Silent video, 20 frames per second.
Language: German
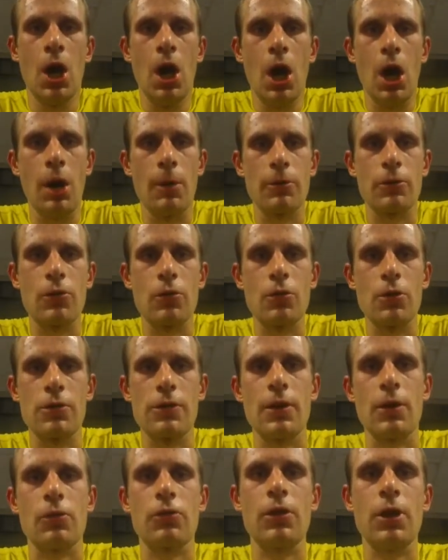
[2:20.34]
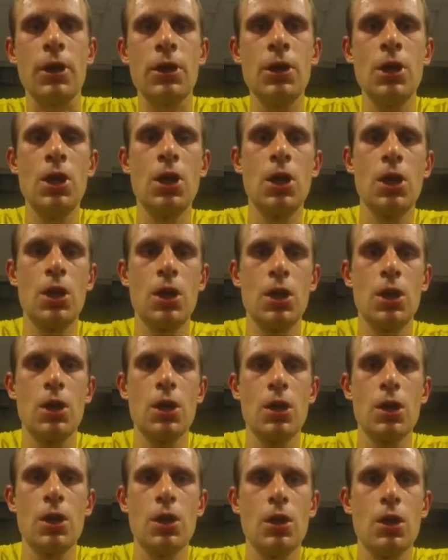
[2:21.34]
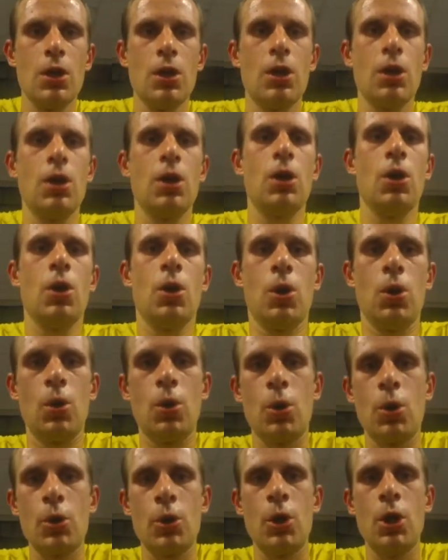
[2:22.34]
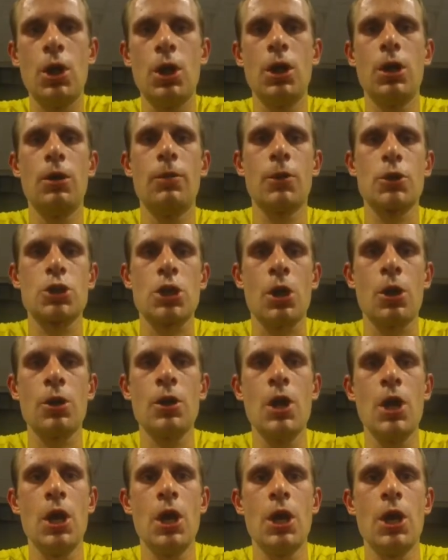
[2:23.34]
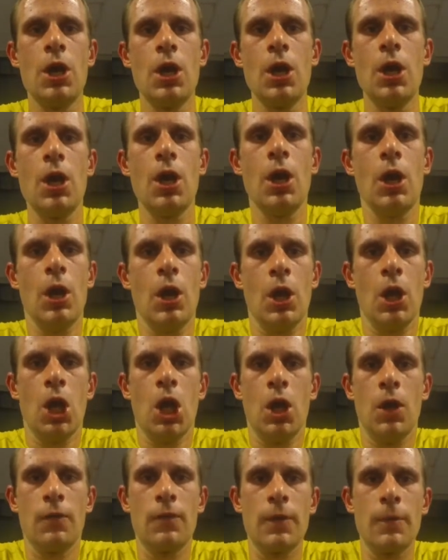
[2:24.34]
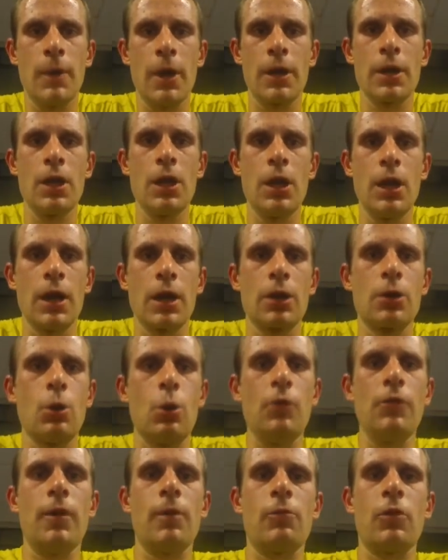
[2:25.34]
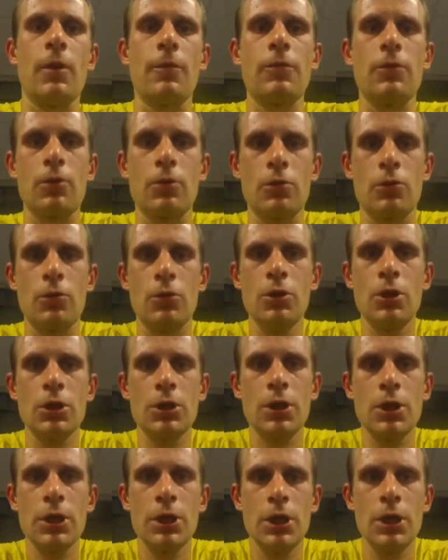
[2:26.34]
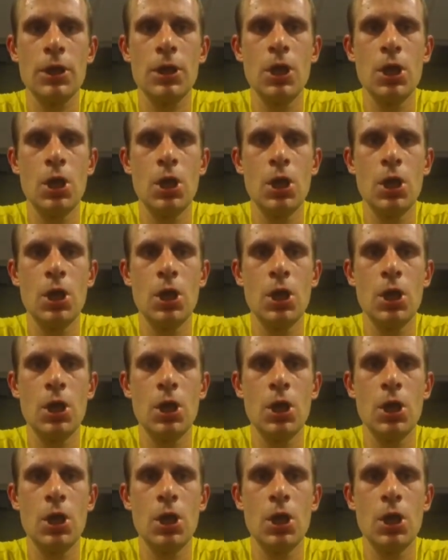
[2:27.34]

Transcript: aber so soll es ja auch sein. Und mal schauen, wie meine langen Läufe am Samstag und Sonntag dann gehen.